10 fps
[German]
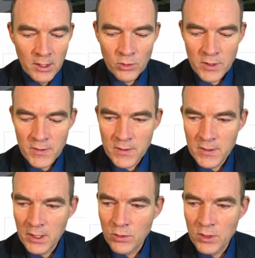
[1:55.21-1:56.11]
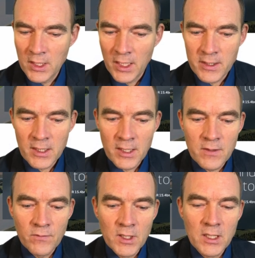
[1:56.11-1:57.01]
Und das ist natürlich ein ganz,
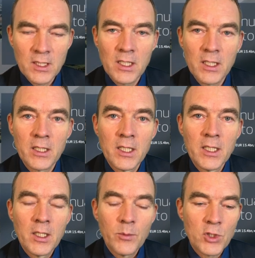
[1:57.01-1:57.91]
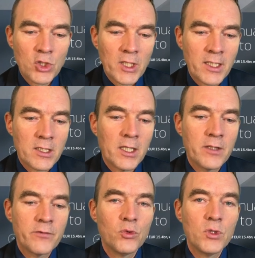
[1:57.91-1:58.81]
ganz wichtiger
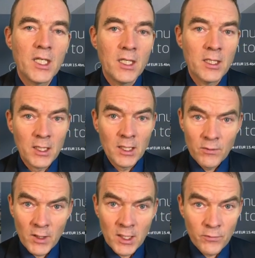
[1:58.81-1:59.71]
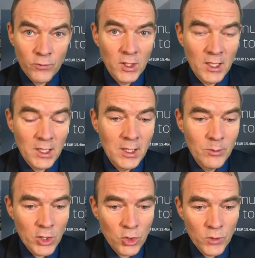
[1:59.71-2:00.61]
Bestandteil für die Energiewende, für den
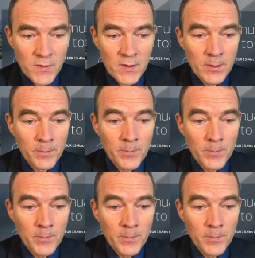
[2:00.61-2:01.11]
Klimaschutz.